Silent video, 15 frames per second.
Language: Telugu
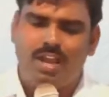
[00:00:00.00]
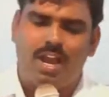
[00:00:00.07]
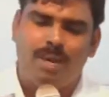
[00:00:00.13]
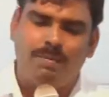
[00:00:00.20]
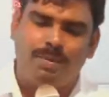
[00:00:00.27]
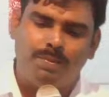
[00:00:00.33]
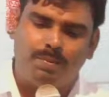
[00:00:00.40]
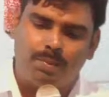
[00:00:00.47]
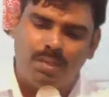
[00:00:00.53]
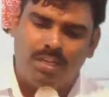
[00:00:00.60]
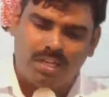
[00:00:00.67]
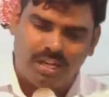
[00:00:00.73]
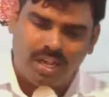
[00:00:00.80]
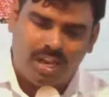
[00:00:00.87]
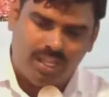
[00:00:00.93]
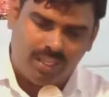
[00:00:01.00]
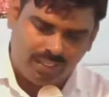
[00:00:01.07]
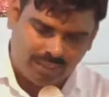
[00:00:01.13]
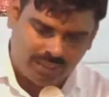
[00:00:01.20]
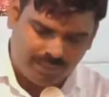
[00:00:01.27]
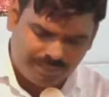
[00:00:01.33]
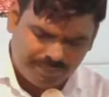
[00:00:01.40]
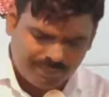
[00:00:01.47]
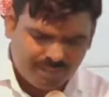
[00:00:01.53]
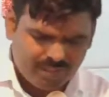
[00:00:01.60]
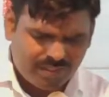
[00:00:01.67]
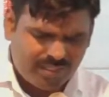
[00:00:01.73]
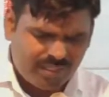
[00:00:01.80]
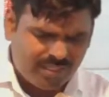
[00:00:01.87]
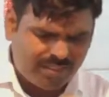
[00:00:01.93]
ఆమె పోయి రానయింది
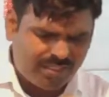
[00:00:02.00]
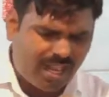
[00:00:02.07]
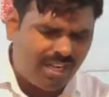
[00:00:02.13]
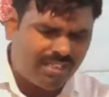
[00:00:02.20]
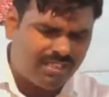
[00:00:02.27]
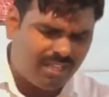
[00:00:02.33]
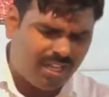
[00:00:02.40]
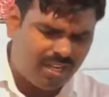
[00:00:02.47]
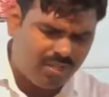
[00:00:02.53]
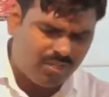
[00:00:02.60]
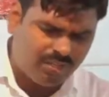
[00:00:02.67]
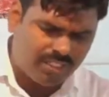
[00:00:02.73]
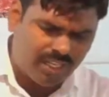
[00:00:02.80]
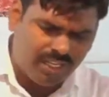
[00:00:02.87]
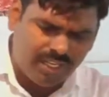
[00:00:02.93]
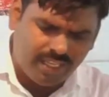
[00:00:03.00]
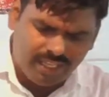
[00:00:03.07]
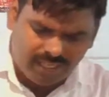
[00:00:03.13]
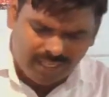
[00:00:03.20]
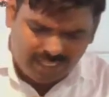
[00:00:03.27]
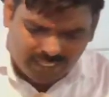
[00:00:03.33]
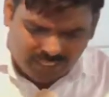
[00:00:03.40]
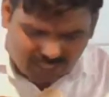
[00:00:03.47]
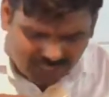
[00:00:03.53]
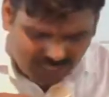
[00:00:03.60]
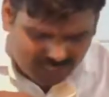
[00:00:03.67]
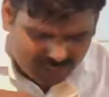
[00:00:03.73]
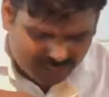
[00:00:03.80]
చాలాసార్లు జరిగేది ఏంటంటే